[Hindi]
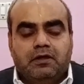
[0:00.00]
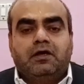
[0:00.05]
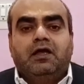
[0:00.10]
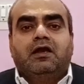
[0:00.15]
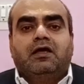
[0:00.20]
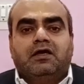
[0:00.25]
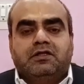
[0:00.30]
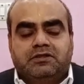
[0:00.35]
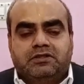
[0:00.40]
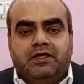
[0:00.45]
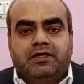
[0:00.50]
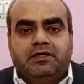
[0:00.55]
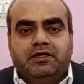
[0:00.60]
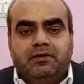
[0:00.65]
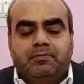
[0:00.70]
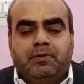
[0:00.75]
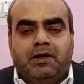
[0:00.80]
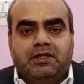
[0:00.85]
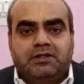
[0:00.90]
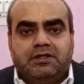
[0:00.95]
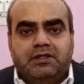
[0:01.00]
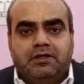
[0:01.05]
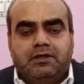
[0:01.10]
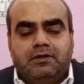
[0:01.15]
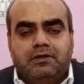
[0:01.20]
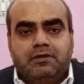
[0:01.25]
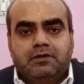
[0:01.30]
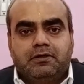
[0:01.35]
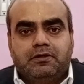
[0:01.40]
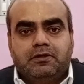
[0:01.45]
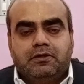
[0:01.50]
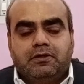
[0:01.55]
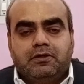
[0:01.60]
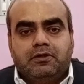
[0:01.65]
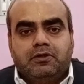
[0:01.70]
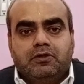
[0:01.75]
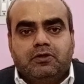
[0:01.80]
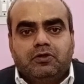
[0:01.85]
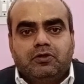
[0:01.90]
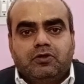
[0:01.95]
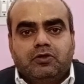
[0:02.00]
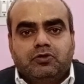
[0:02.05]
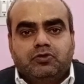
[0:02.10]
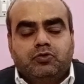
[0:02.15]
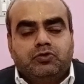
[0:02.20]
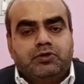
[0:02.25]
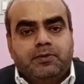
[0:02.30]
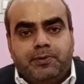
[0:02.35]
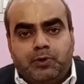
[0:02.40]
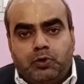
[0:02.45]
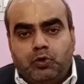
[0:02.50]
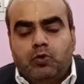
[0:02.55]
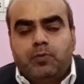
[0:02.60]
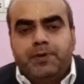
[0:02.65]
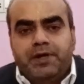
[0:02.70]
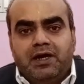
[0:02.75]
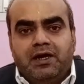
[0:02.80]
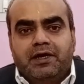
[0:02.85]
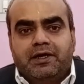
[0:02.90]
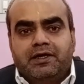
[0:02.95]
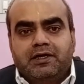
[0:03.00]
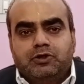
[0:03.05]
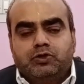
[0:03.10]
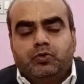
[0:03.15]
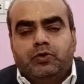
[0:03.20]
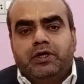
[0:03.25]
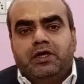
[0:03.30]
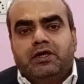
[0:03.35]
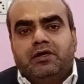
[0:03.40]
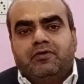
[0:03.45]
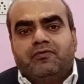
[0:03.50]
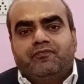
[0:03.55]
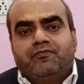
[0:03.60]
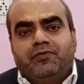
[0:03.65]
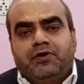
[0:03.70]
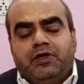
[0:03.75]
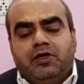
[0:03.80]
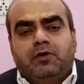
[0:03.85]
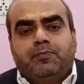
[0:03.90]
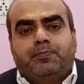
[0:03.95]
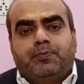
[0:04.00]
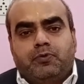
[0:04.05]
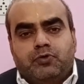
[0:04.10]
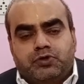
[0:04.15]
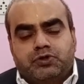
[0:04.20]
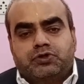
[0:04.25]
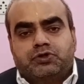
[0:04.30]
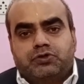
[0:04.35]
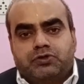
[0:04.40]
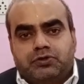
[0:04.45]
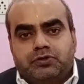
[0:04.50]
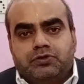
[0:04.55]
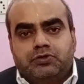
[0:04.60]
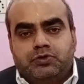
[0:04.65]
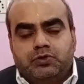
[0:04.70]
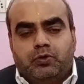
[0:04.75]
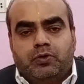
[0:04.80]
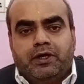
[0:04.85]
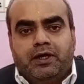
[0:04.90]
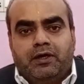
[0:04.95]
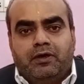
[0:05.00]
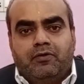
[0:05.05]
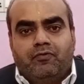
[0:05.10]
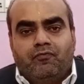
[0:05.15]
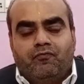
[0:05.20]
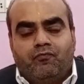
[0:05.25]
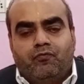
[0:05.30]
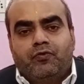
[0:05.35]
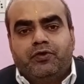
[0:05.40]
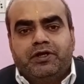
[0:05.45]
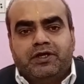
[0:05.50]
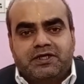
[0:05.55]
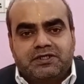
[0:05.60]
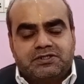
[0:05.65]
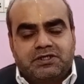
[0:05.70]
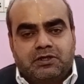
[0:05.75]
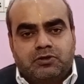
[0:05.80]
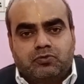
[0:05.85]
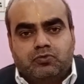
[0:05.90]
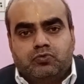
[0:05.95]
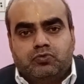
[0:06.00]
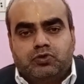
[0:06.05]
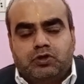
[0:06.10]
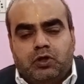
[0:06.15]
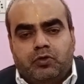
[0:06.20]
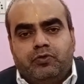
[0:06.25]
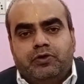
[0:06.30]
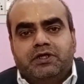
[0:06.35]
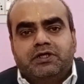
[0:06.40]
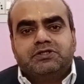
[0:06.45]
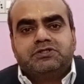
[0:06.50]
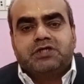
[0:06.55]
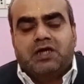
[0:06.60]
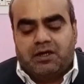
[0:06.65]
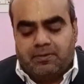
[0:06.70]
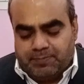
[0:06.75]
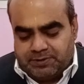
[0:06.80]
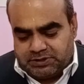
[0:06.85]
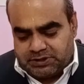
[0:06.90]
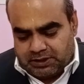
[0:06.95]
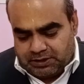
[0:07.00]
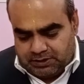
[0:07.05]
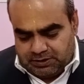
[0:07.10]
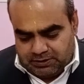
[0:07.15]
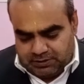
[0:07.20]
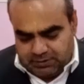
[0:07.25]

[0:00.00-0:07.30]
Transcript: कलकत्ता की ये बात है तो जब डूबने लगी तो एक वीर पुरुष जो है वो इनके साथ कूदा और उनकी जान बचाई